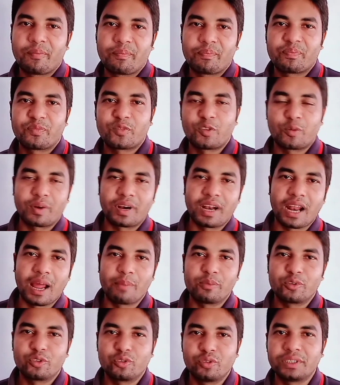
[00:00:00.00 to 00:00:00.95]
তোমরা নাম
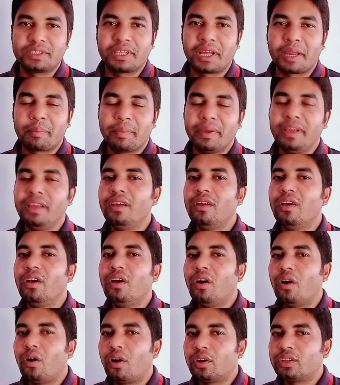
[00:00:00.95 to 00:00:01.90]
শুনে থাকবে
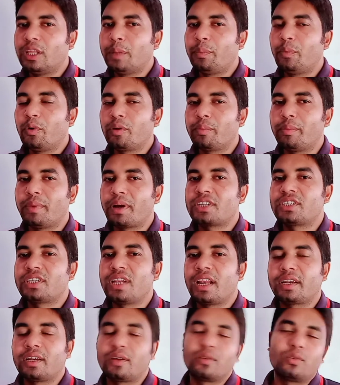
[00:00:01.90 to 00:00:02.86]
অধ্যাপক মার্শাল
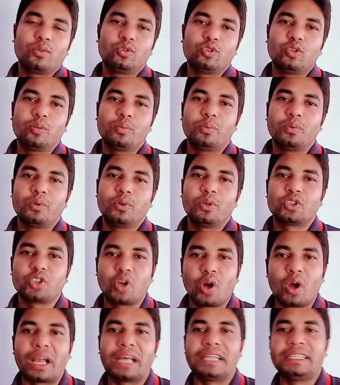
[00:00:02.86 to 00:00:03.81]
একটা গুরুত্বপূর্ণ
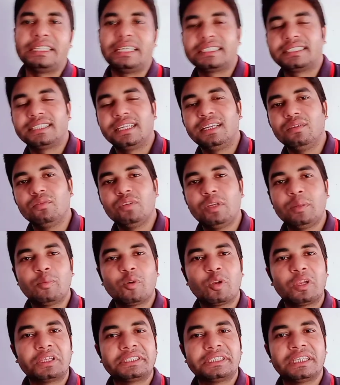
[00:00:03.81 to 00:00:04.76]
সংজ্ঞা দিয়েছেন উনি
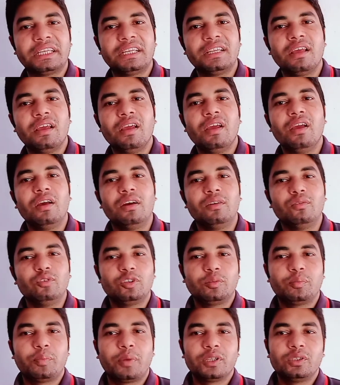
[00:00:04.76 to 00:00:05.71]
বলেছেন
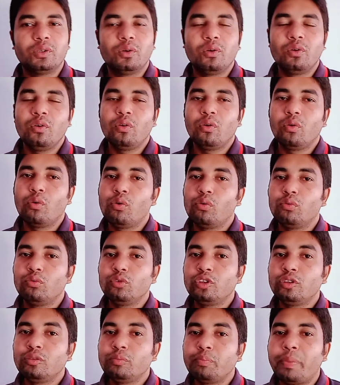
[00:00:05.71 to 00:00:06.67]
উৎপাদন ও
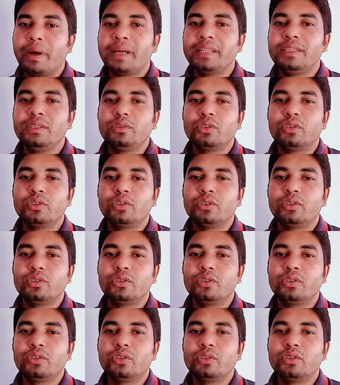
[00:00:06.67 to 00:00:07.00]
উৎপাদিত